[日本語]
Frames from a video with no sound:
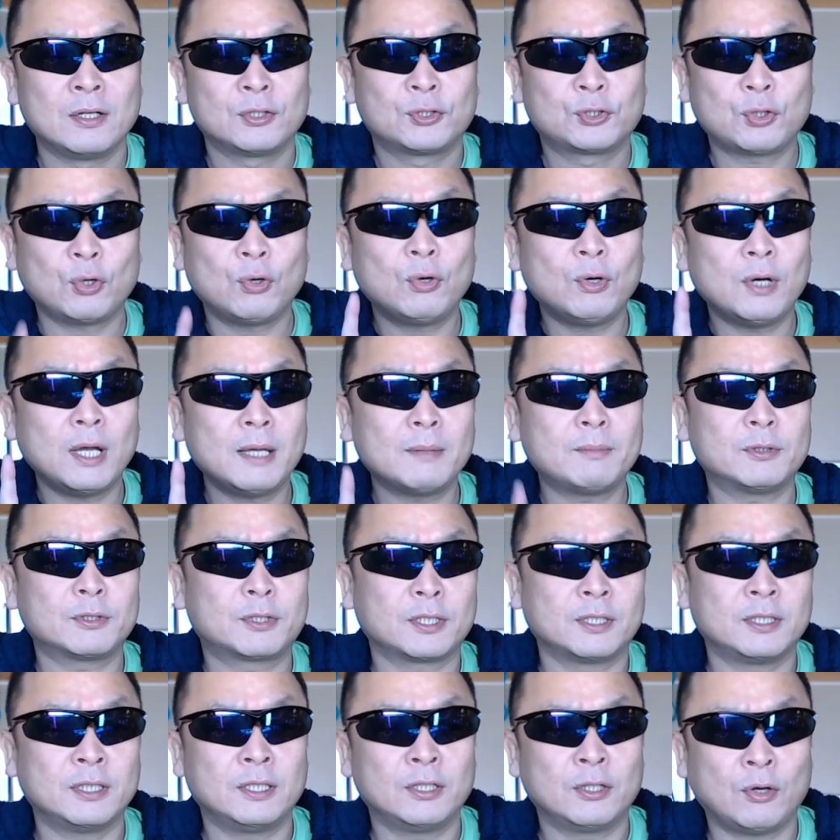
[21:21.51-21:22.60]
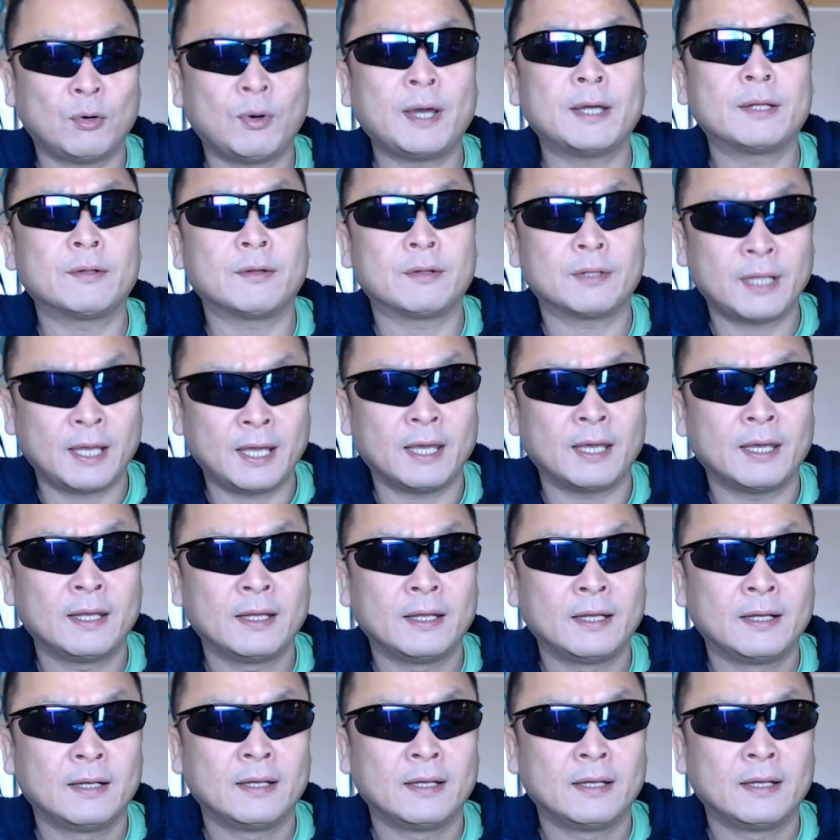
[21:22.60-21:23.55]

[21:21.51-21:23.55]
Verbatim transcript: 障害物に弱いので